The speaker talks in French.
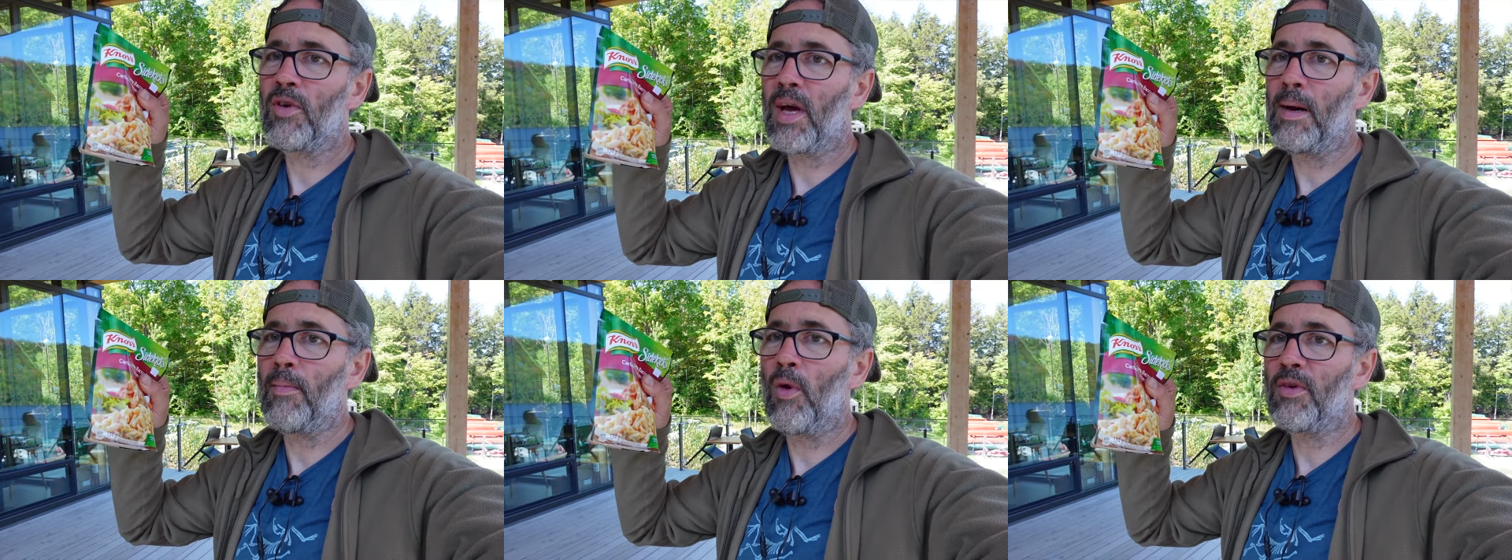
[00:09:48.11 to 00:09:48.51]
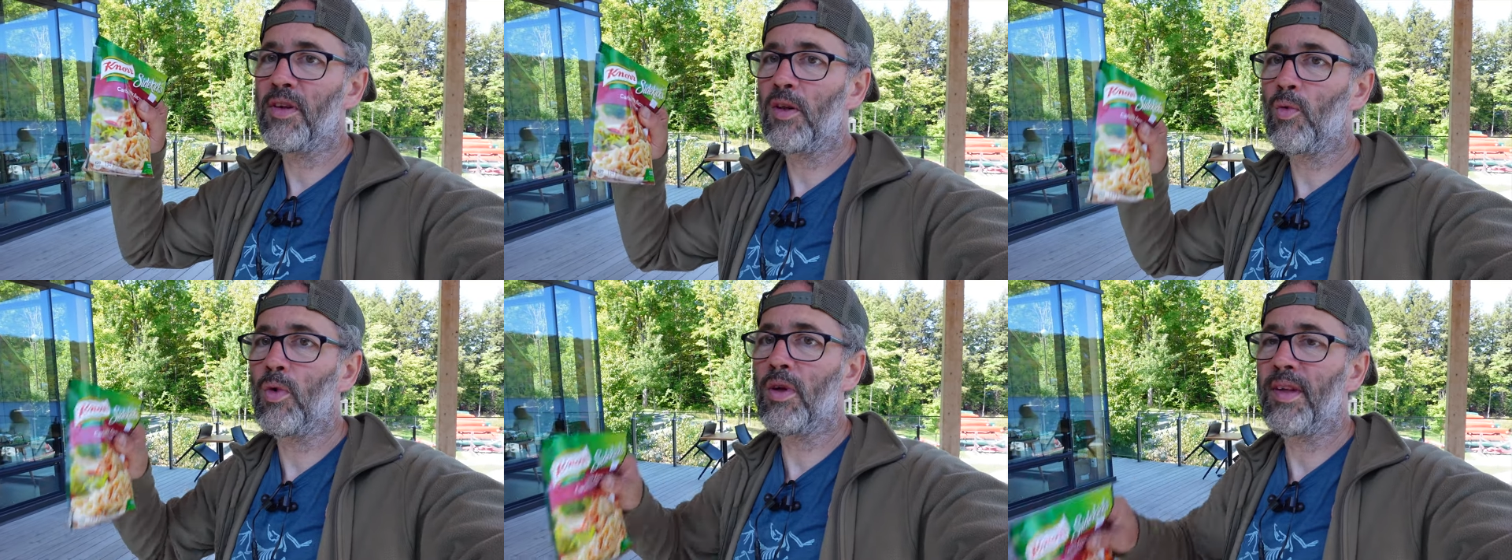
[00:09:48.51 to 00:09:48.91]

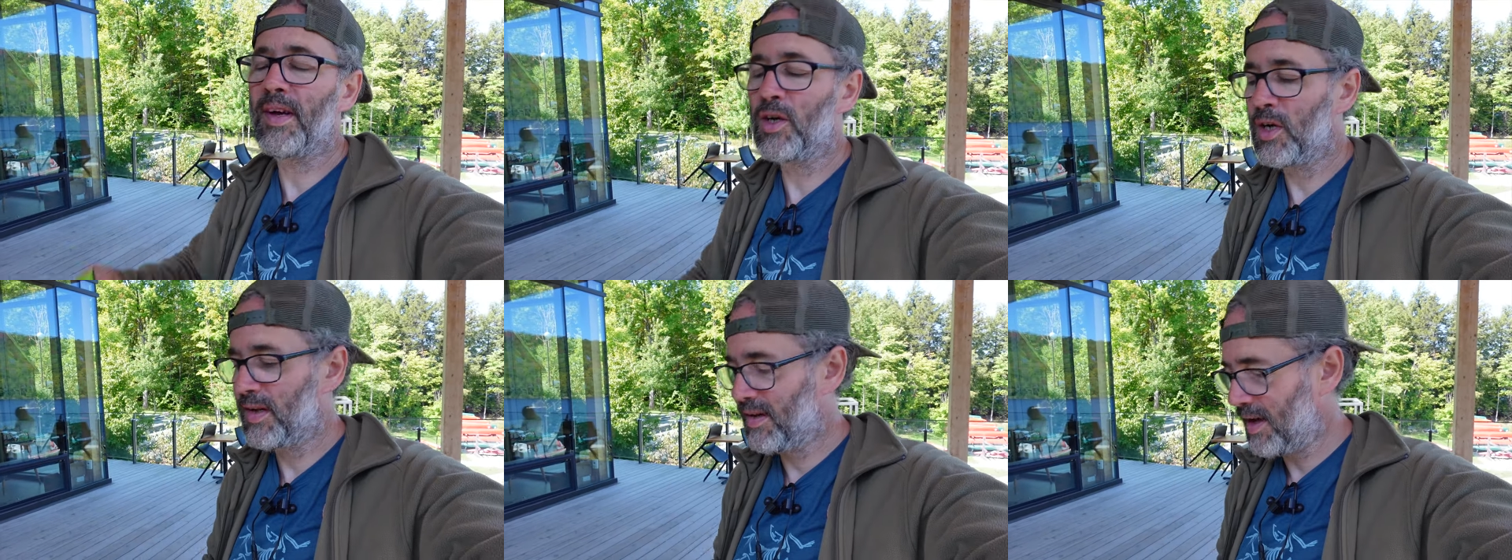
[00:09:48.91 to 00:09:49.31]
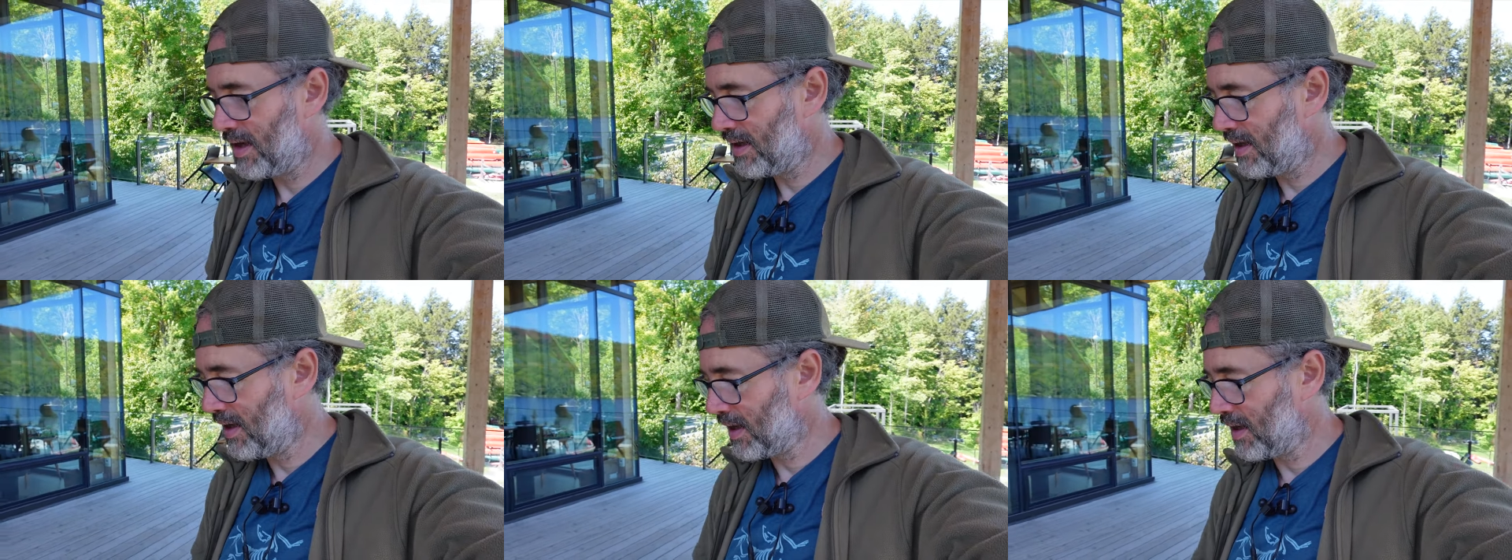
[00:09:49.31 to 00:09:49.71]
ramasser trois sachets de
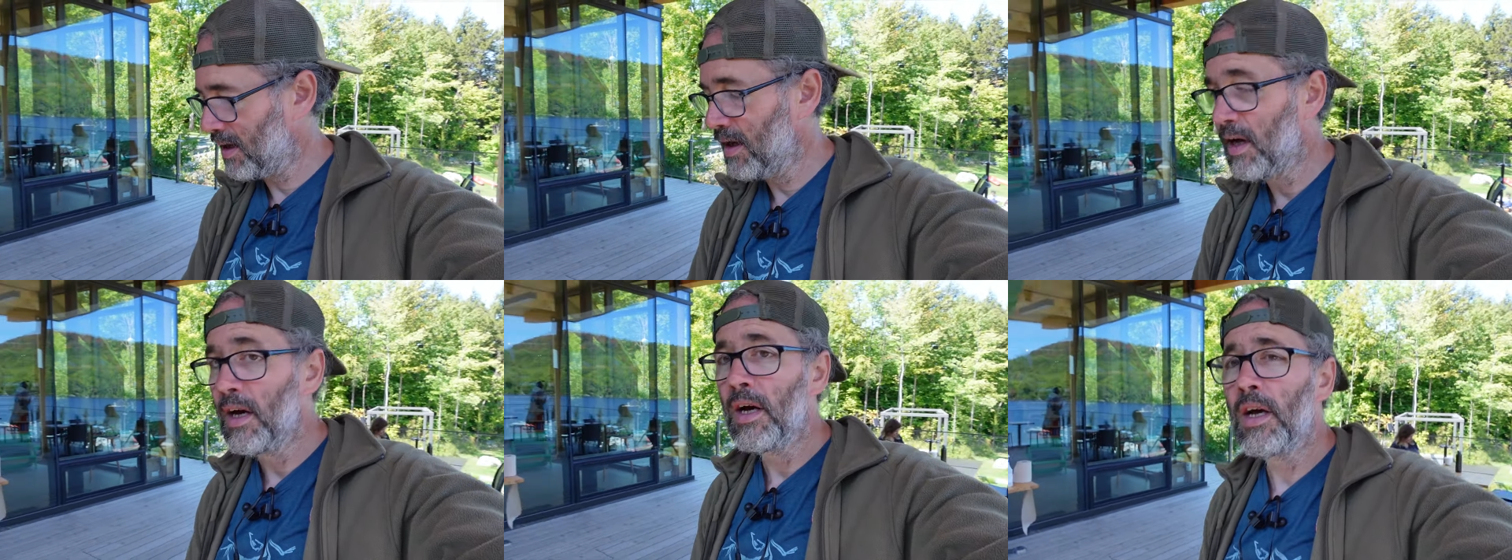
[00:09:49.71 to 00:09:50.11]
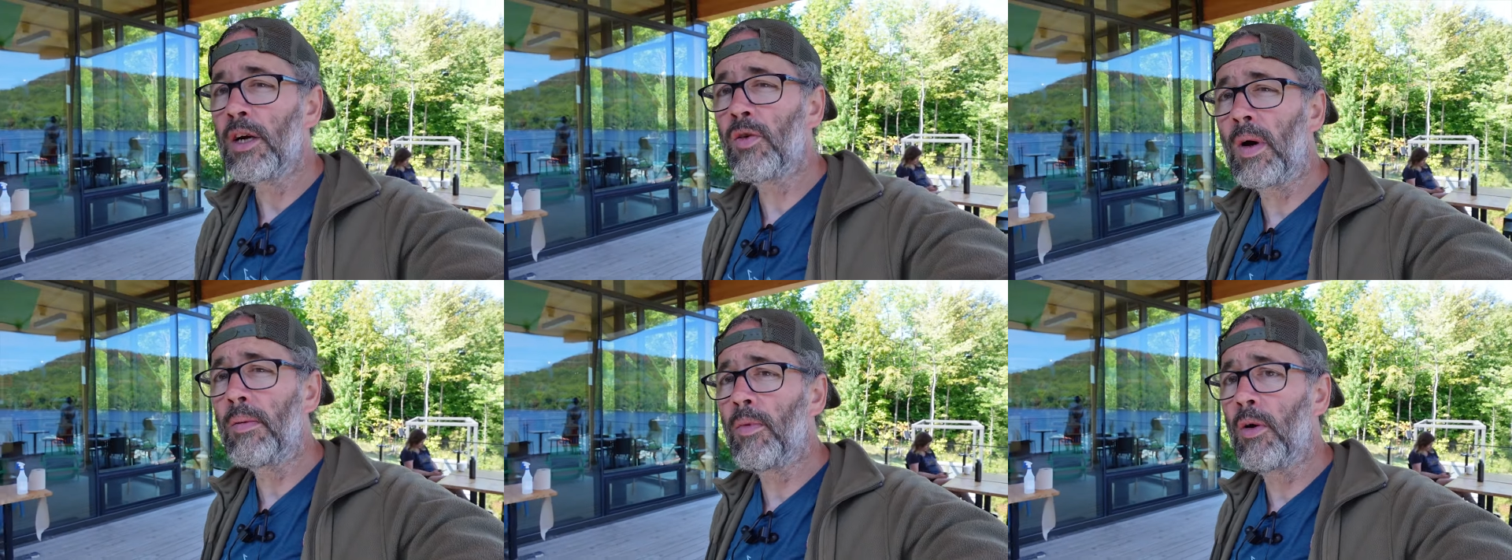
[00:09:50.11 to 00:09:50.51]
sidekick.
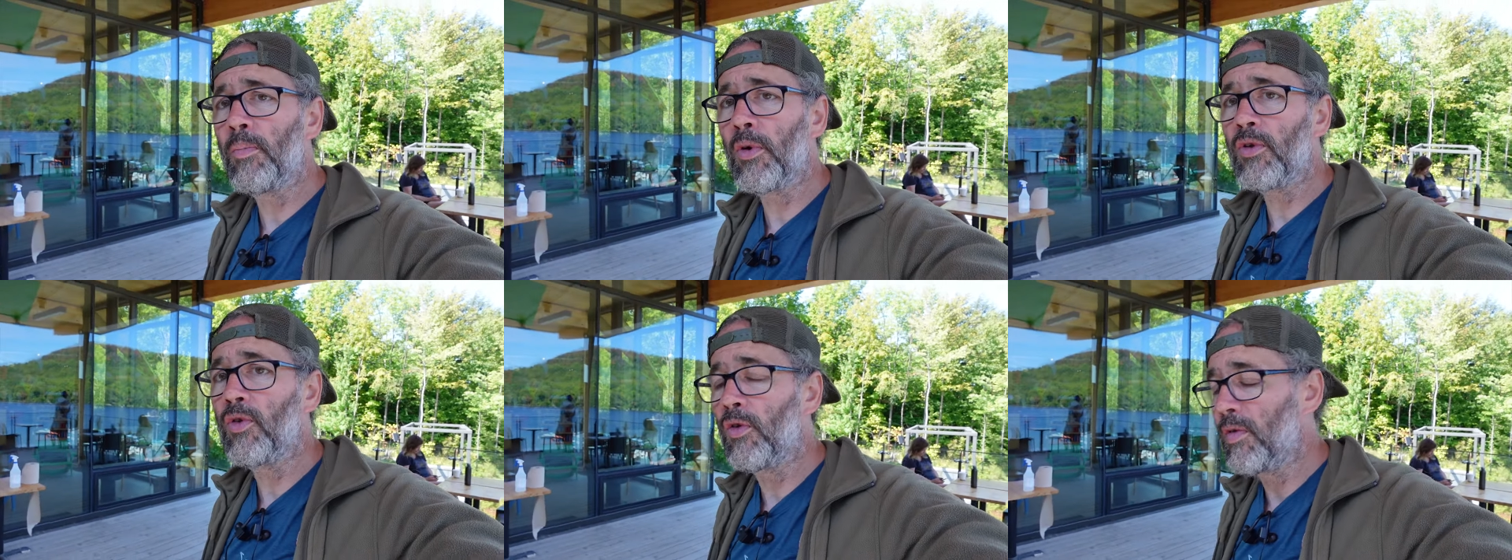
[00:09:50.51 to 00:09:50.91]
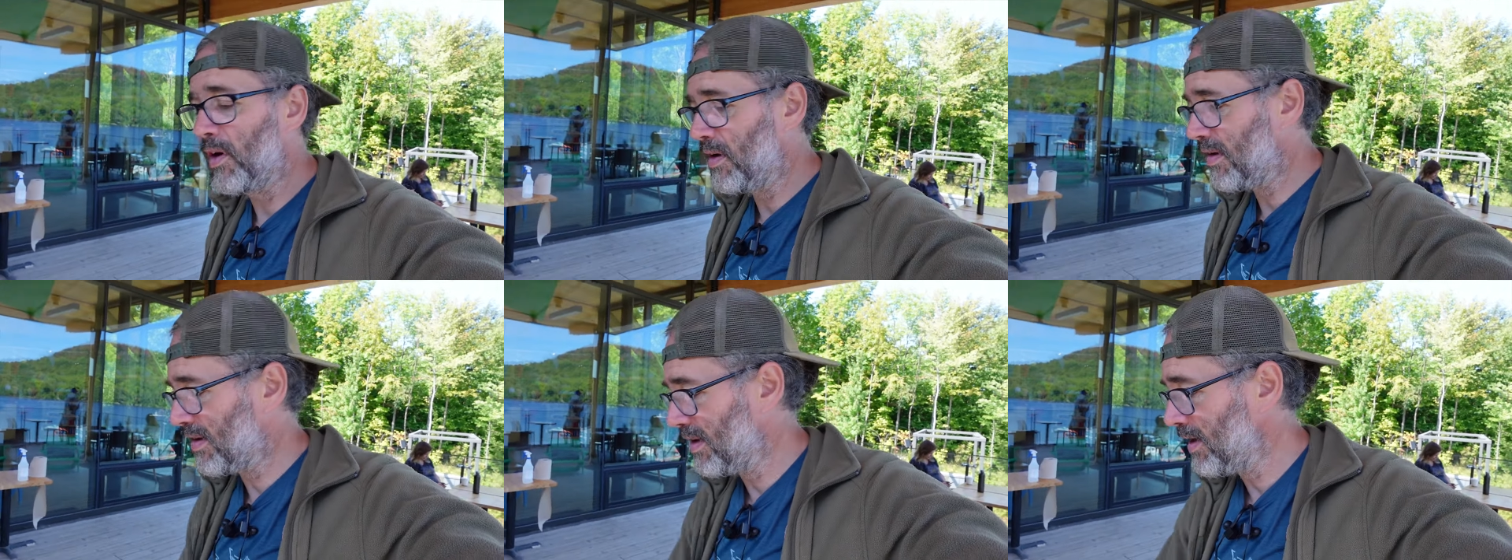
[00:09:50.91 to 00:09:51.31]
Je vais être bon pour sauver
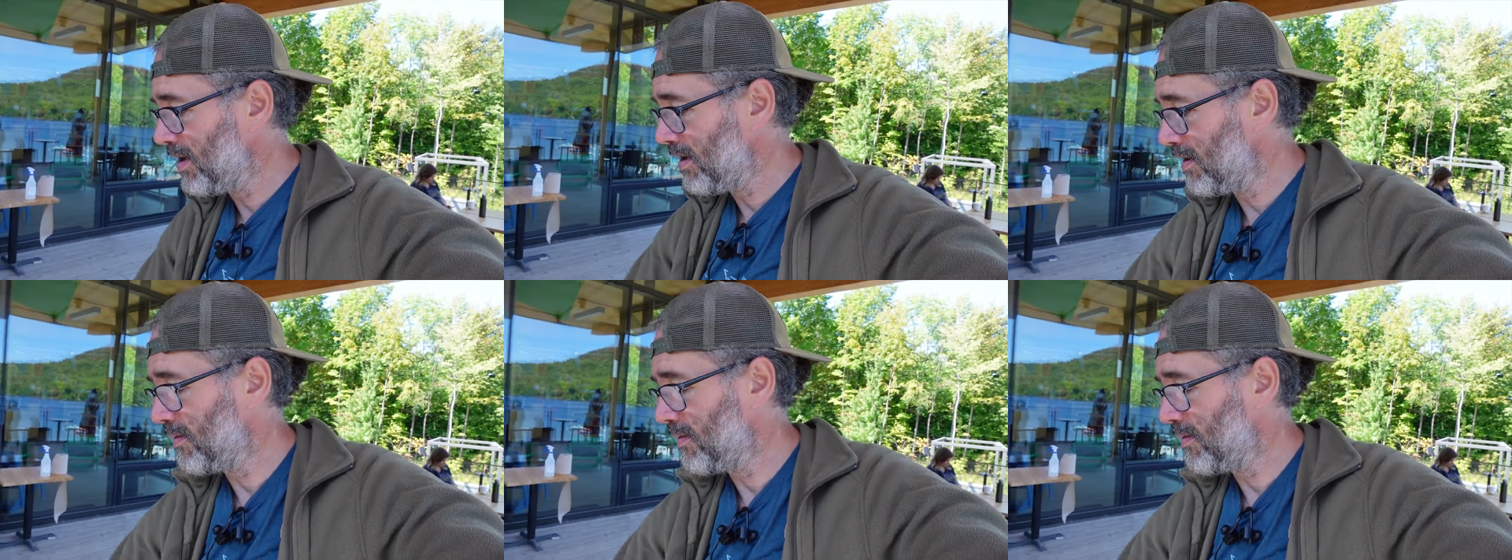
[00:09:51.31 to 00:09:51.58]
un dîner.